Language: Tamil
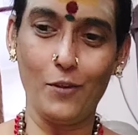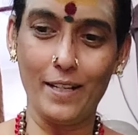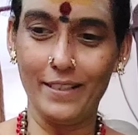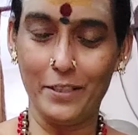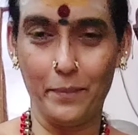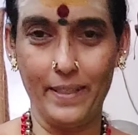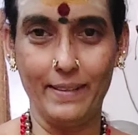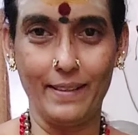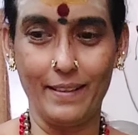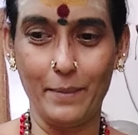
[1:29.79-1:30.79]
உட்காந்துக்கிட்டு
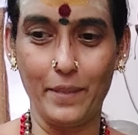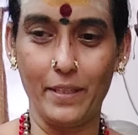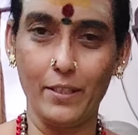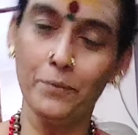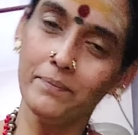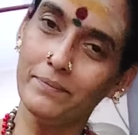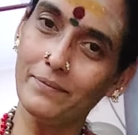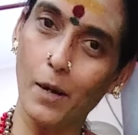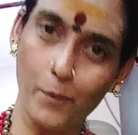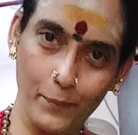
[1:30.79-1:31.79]
பேசுகிறது அப்படின்றதும்
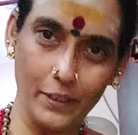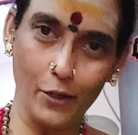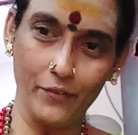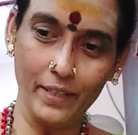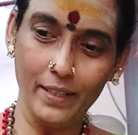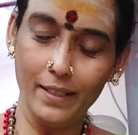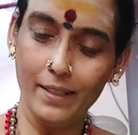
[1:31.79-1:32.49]
அப்பப்போ தருவேன்